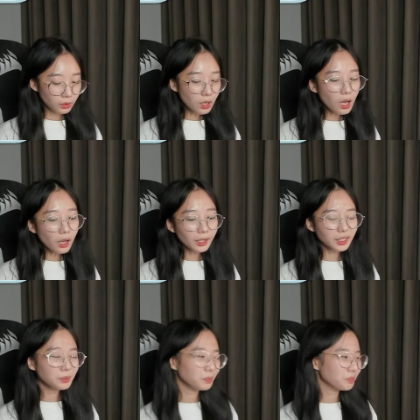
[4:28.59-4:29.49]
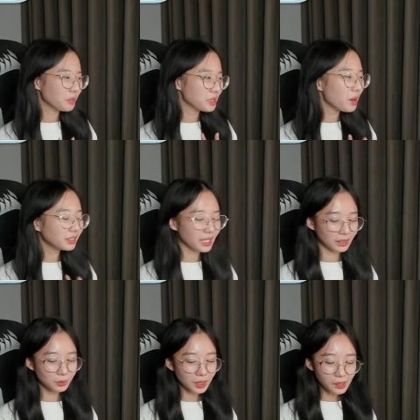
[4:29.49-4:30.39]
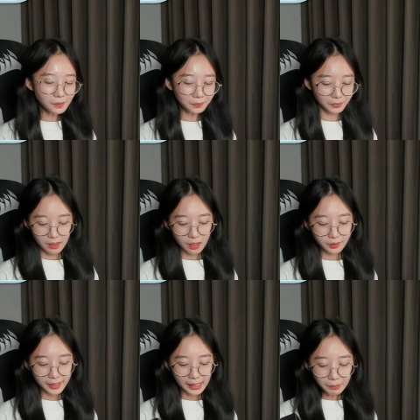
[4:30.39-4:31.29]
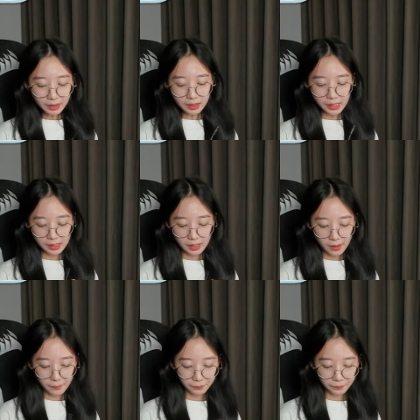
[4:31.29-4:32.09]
nó hơi bị bất tiện chút xíu. Còn về cái mic thì um,